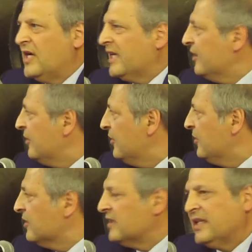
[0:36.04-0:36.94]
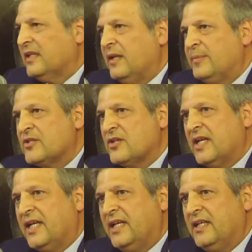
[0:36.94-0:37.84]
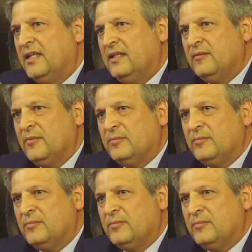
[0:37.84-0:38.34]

aquellos las personas que,